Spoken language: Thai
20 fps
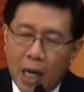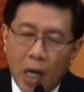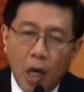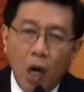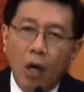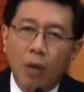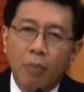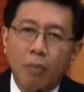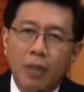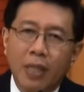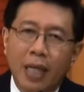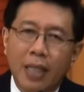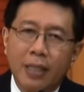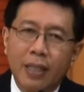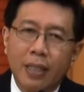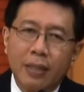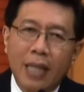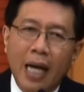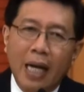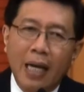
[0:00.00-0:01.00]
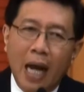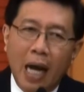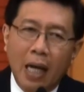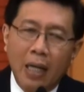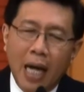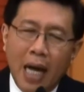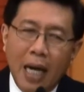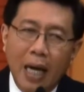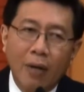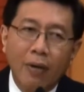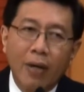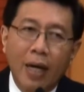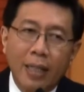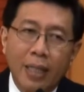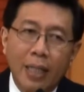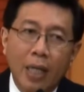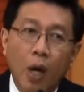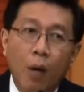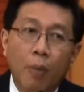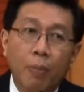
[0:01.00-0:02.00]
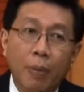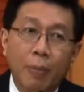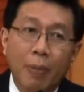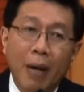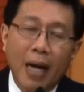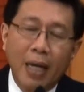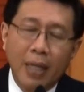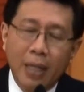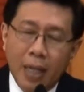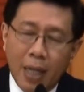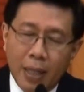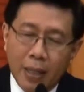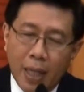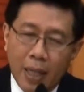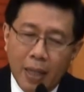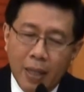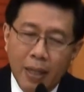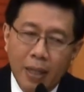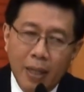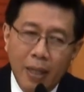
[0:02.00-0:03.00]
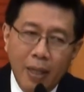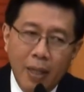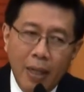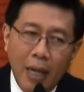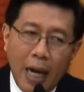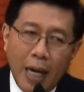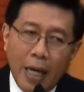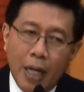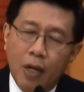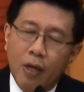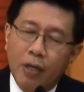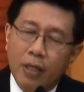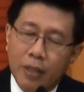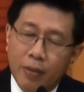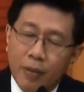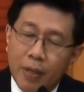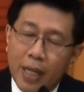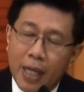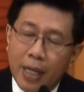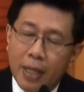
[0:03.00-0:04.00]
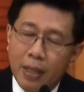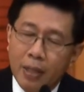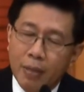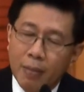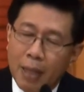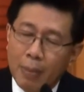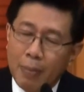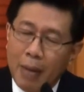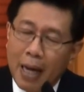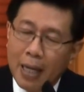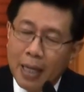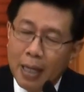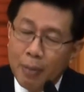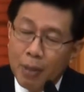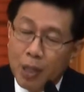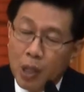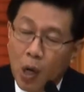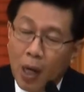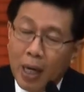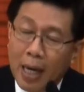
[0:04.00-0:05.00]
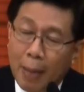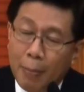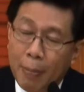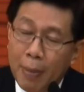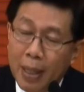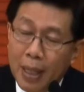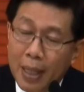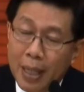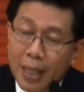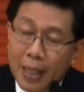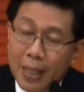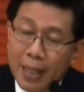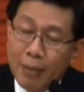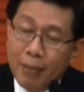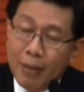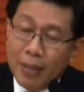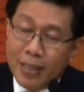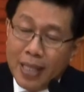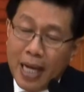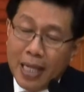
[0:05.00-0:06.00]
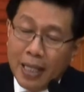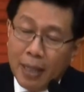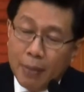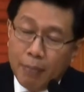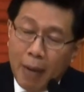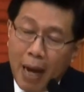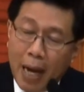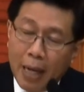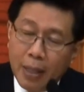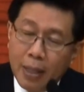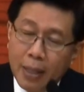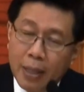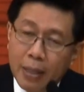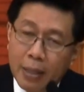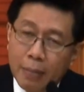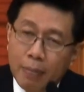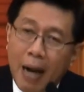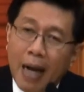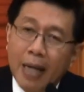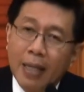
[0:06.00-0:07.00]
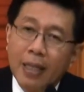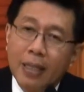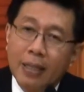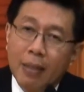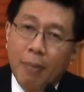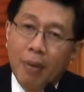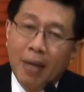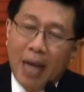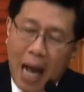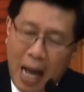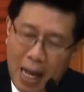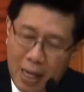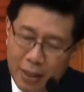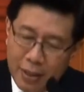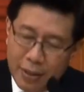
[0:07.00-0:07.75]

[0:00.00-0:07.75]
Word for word: นาดนั้นหรอกบริษัทที่ตั้งหลักได้แล้วก็อาจจะยอมเป็นพาร์ทเนอร์กับท่านอันนี้ก็ถือว่าดีขึ้นเพราะฉะนั้นพาร์ทเนอร์มี2ระดับเรียกว่า strategic partner หรือพาร์ทเนอร์ธรรมดา